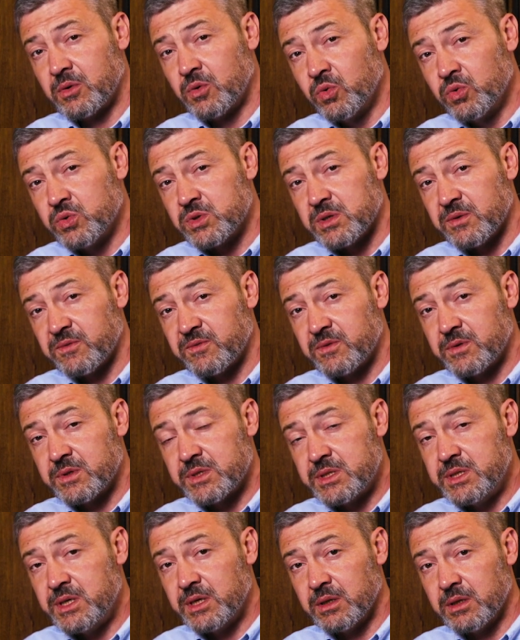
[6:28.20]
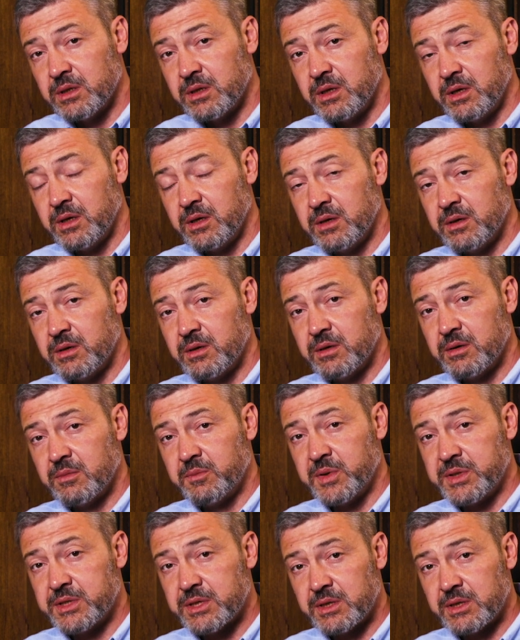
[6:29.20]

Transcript: Кузов сделанный по